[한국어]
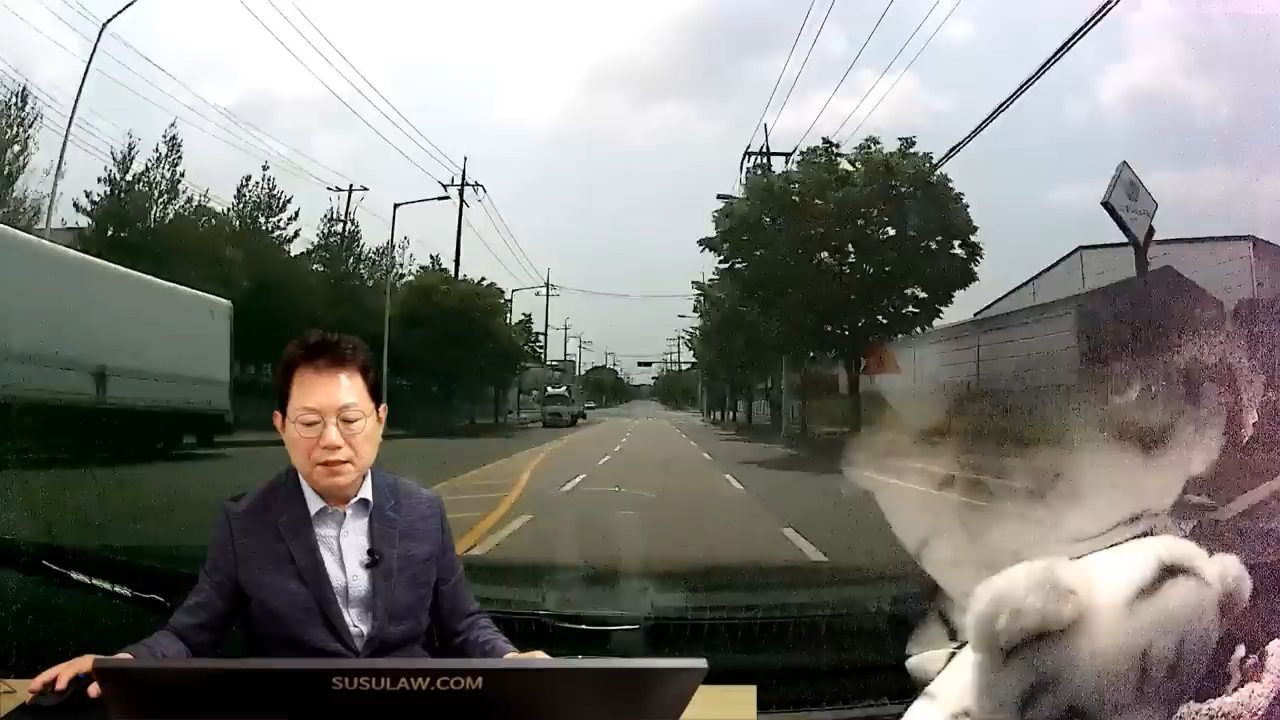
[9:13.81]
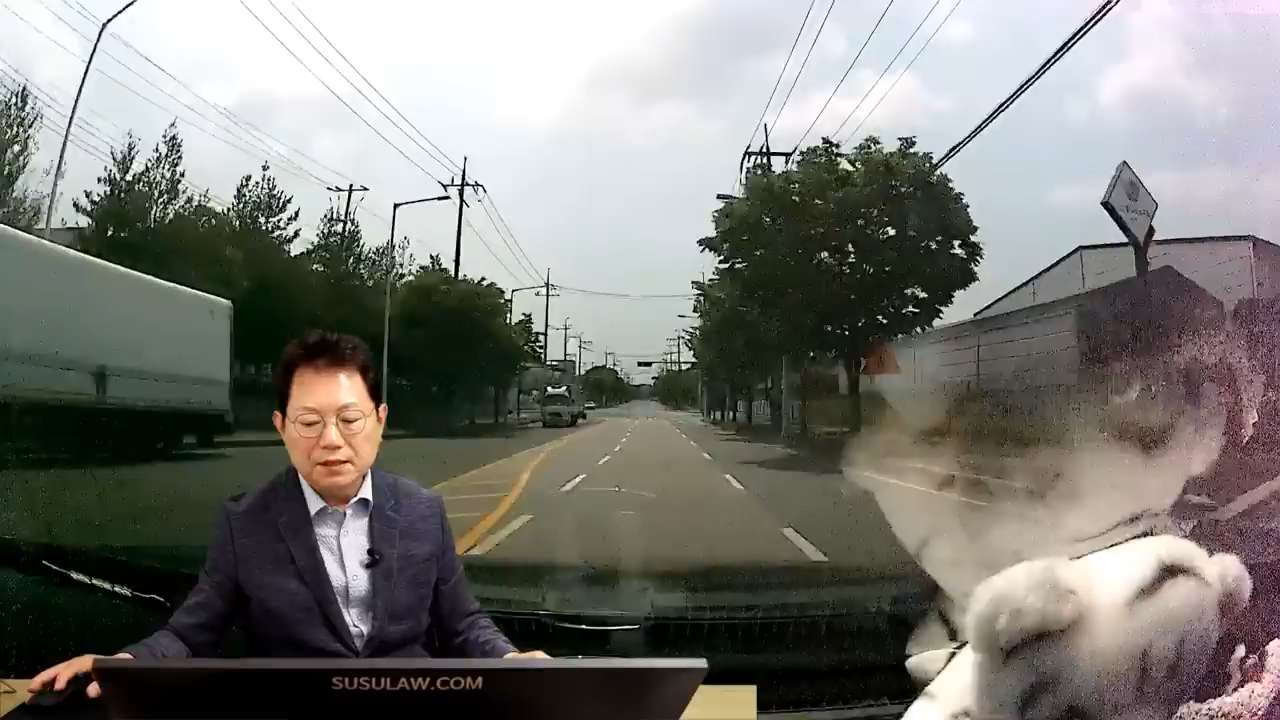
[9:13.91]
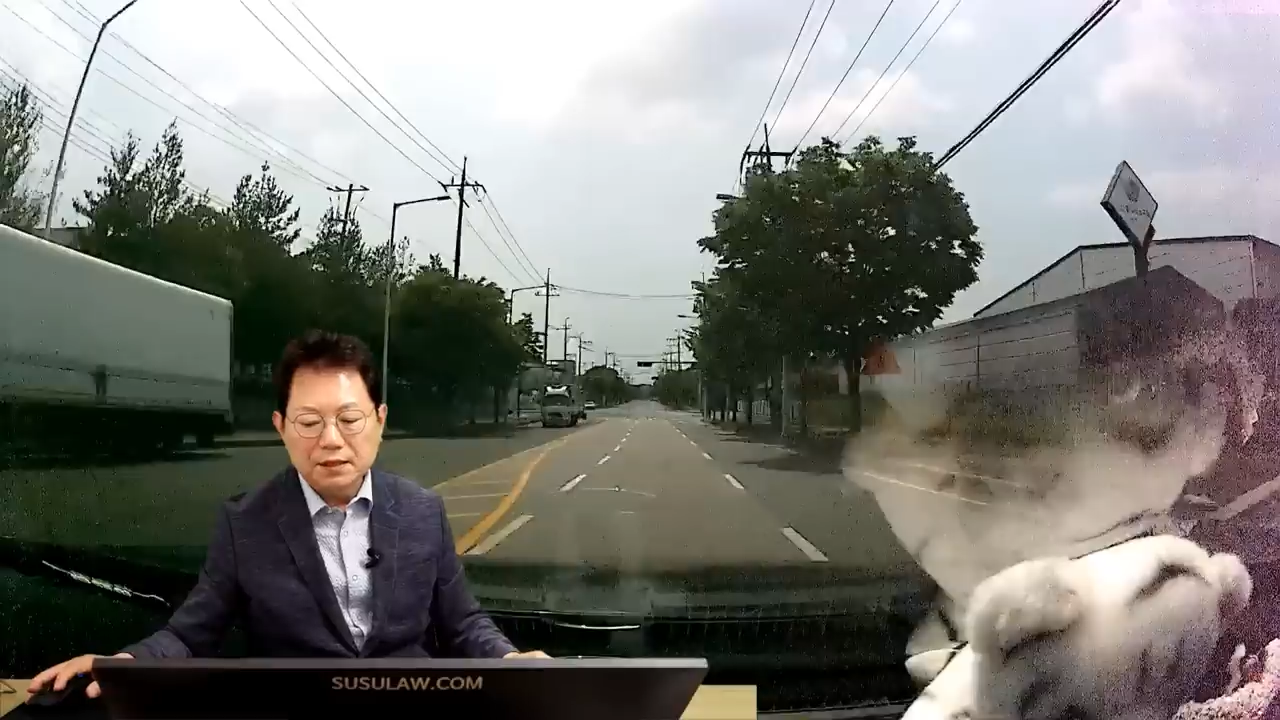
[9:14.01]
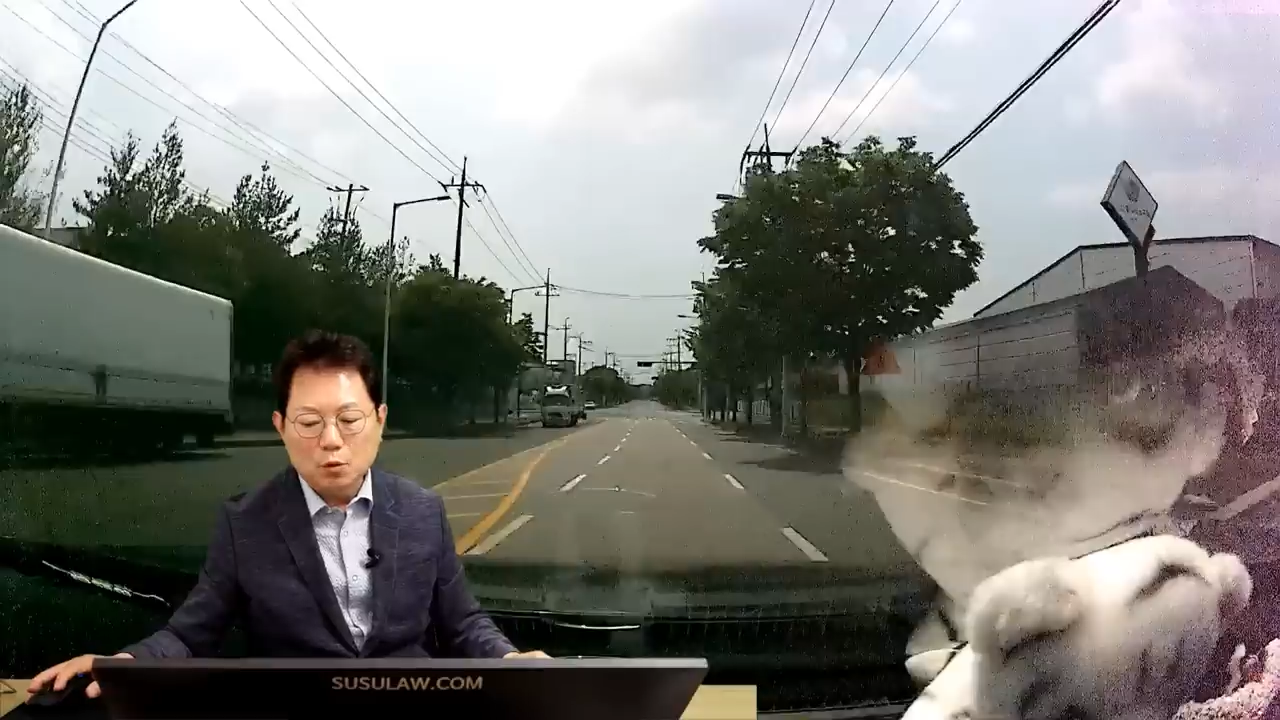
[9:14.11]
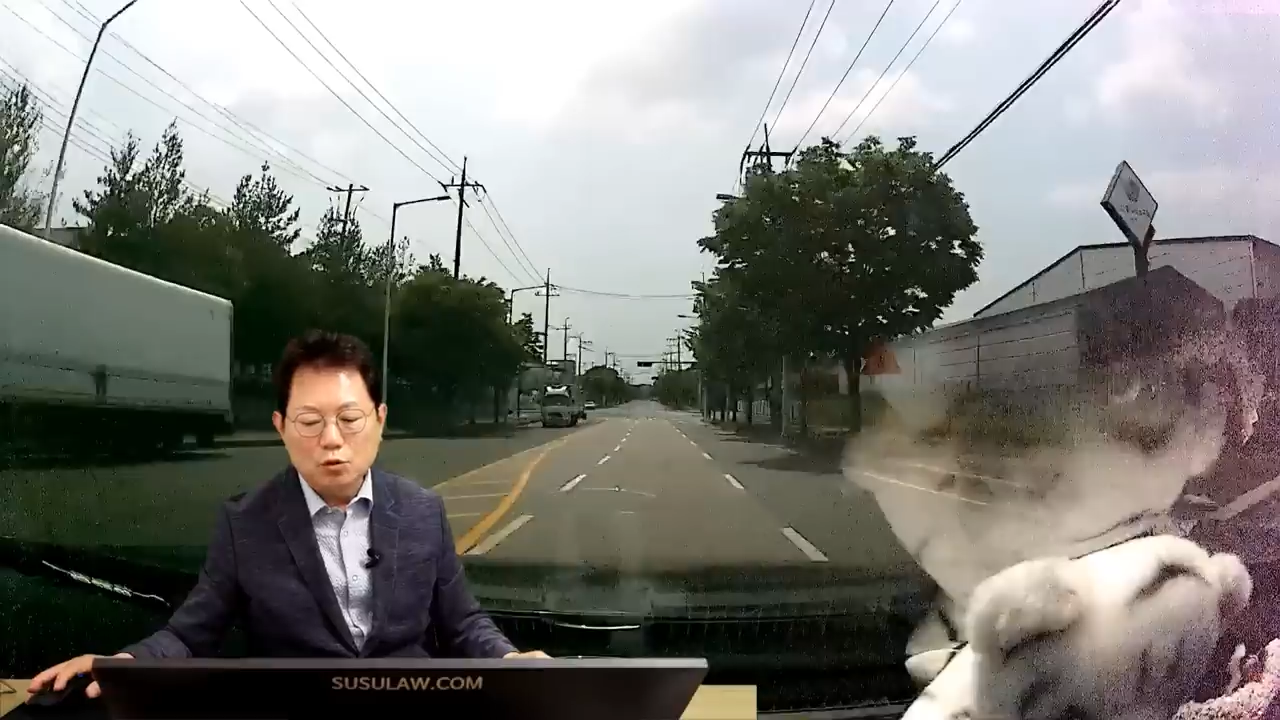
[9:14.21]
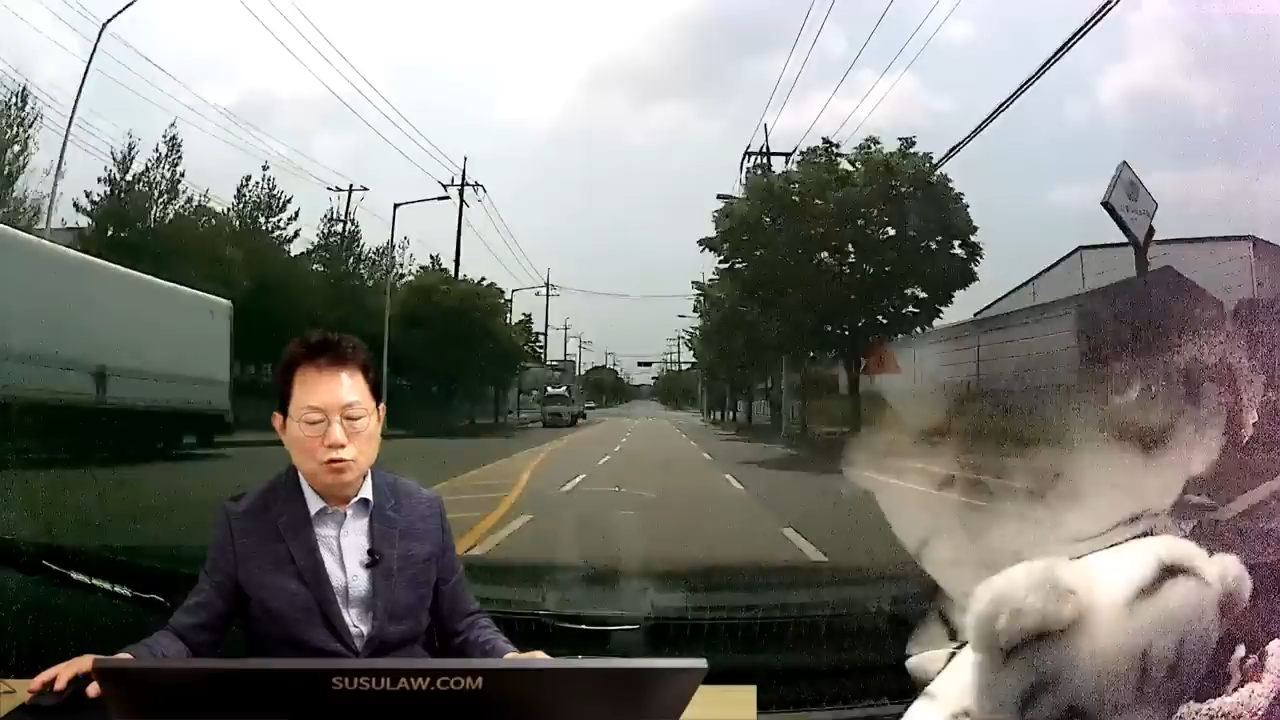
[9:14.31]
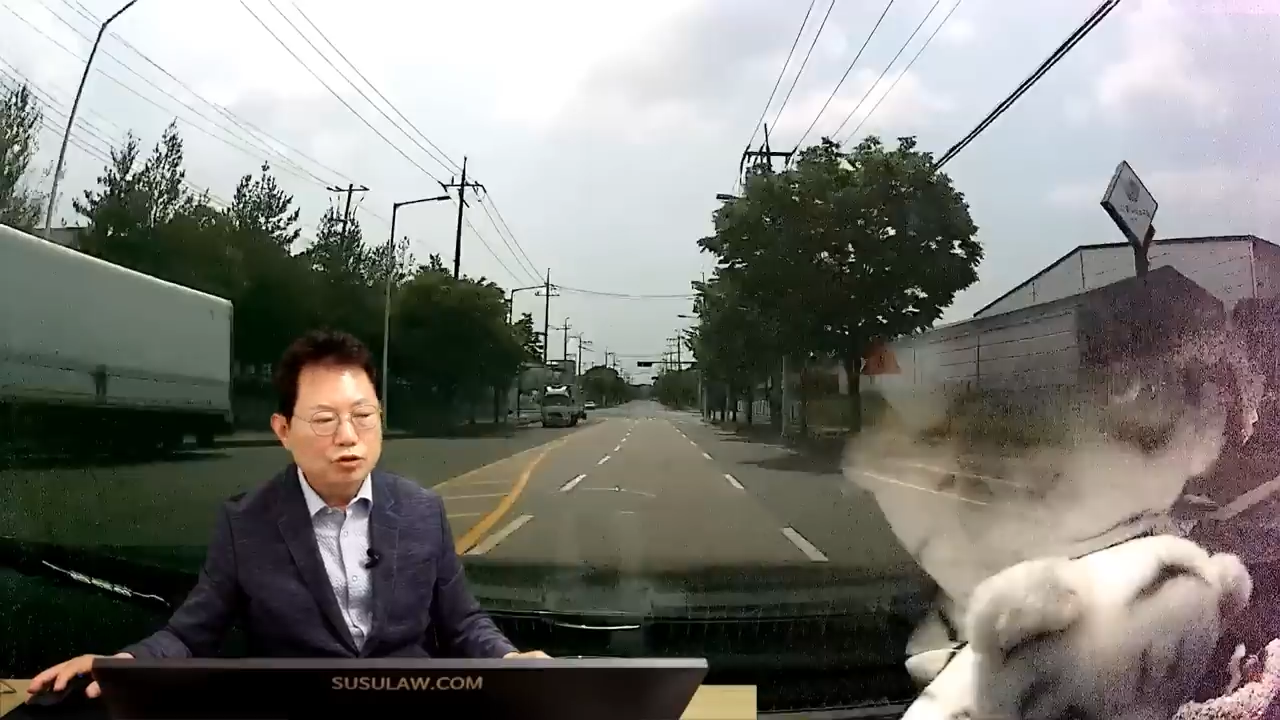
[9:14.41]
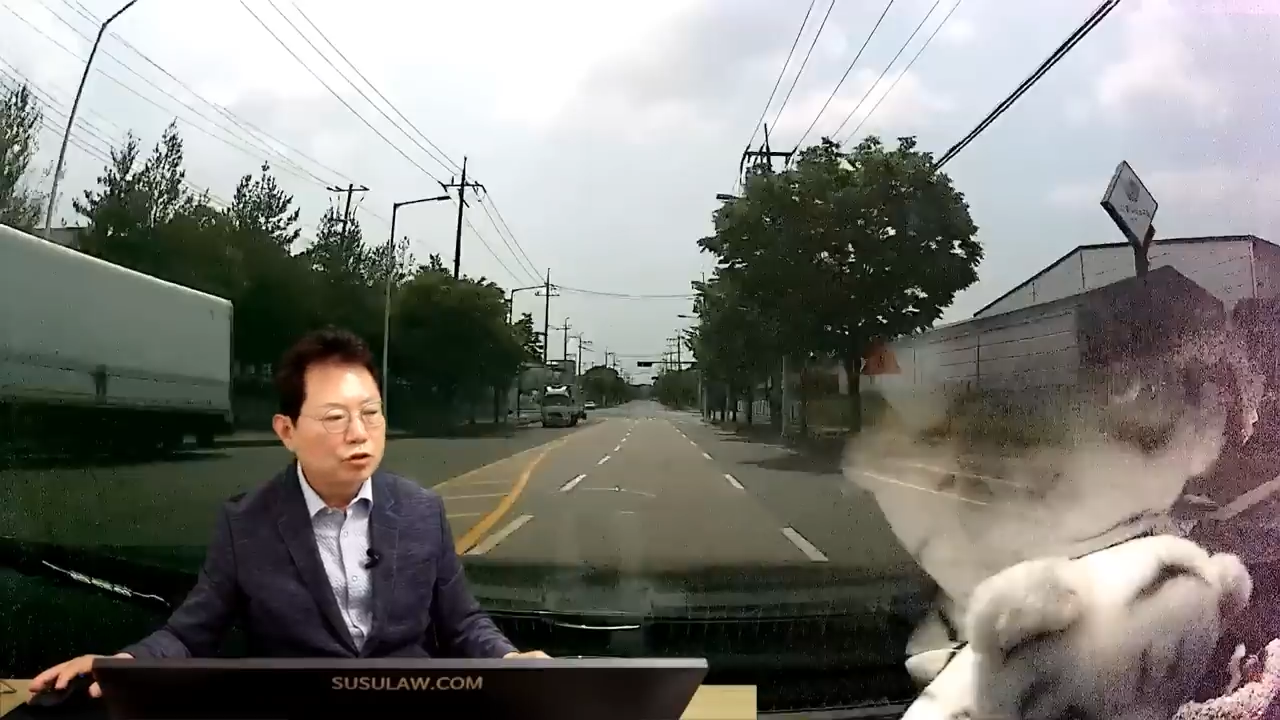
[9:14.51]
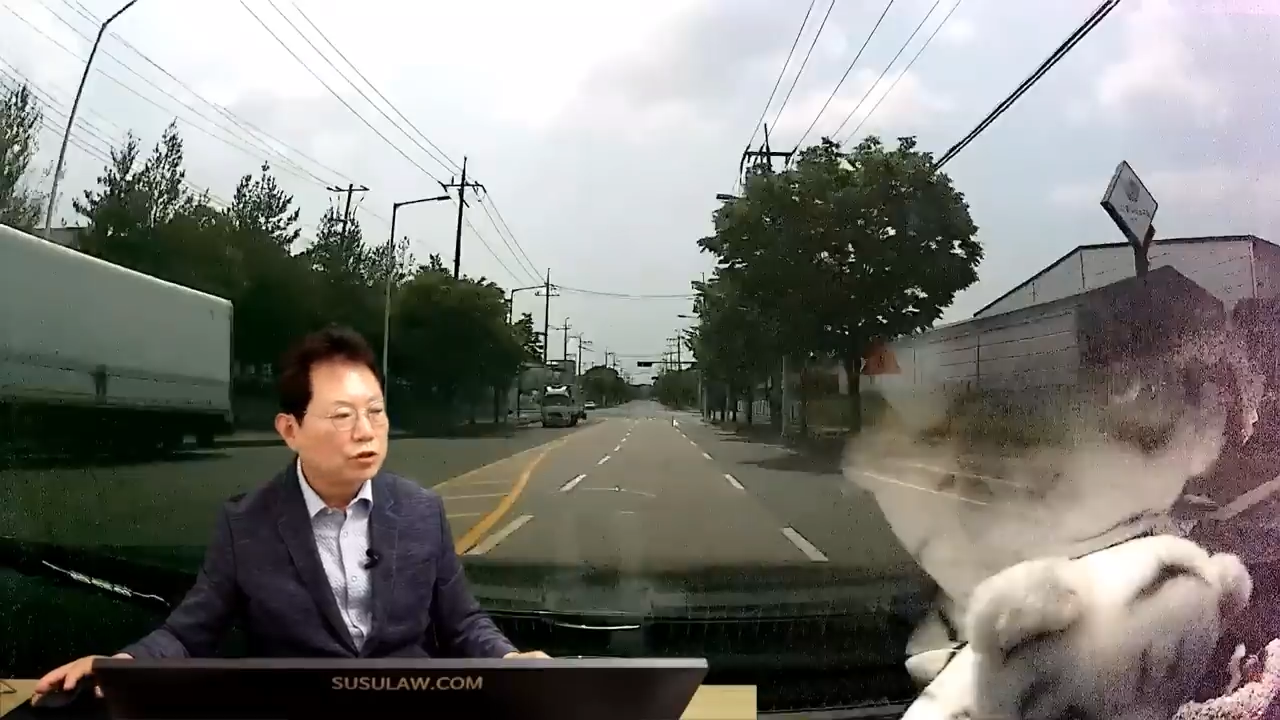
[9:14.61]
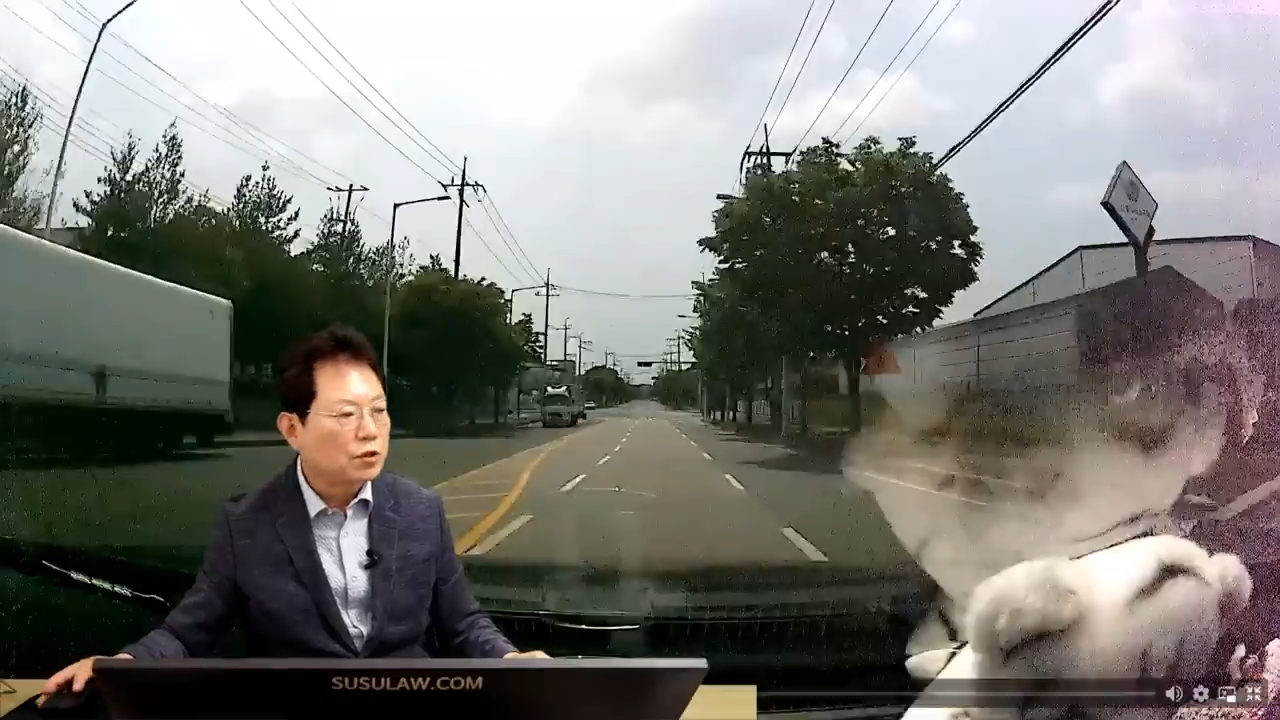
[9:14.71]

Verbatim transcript: 근데 올려주신